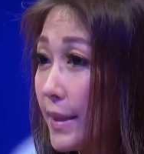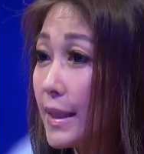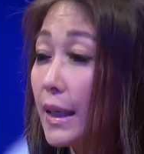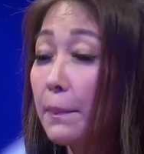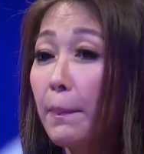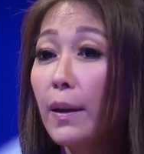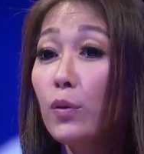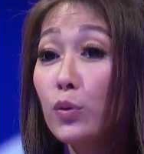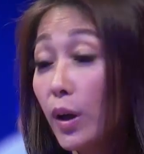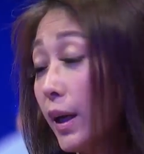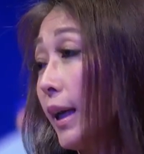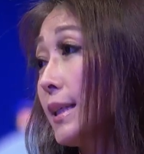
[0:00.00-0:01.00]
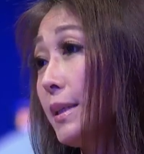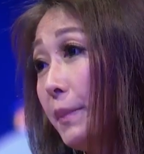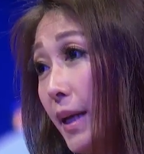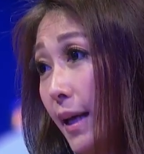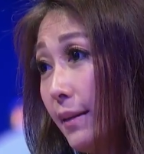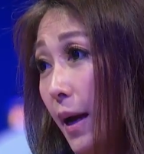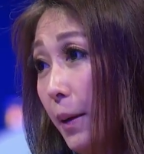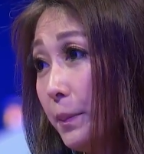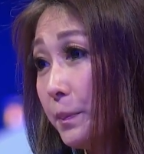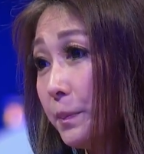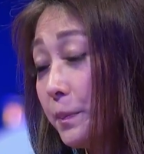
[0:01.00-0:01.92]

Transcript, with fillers: masa depan untuk generasi mendatang.